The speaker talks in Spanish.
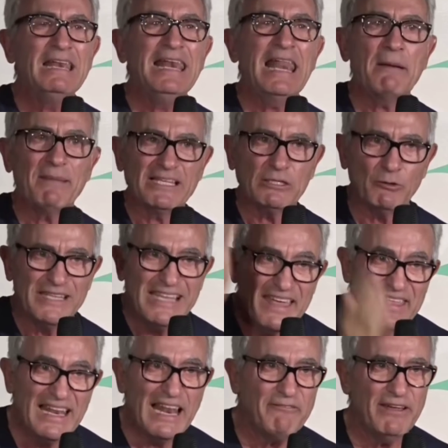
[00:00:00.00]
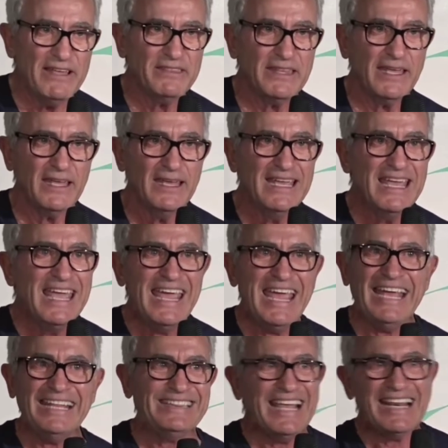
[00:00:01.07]
la mayoría de las veces,
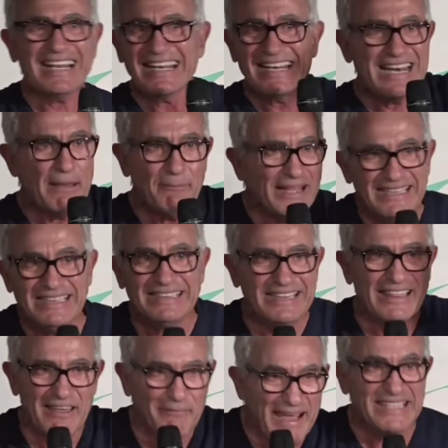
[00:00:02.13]
eternamente de